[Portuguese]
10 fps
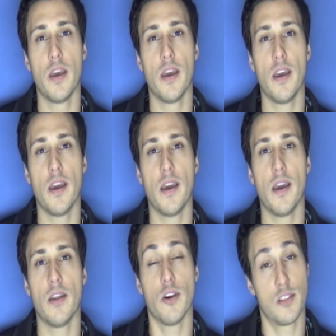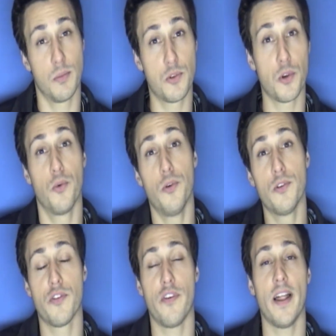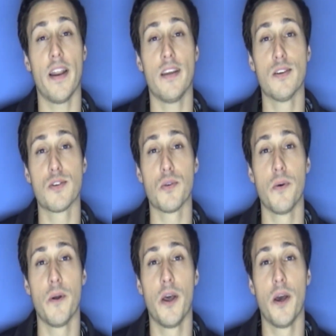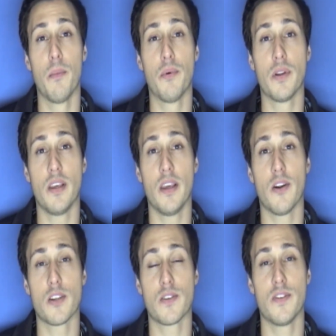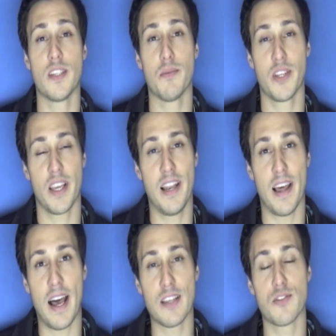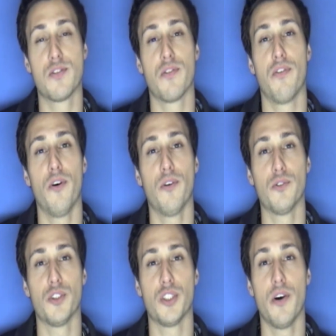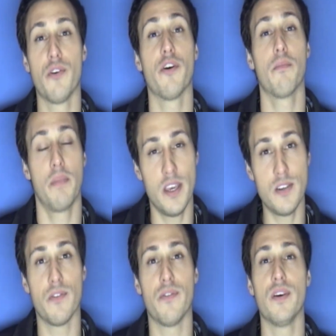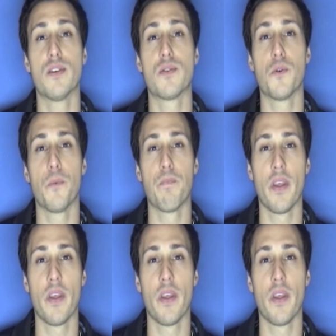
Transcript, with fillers: É, nós temos orgulho de falar isso, porque nós fizemos aquele raço de fogo no chão e foi bem difícil.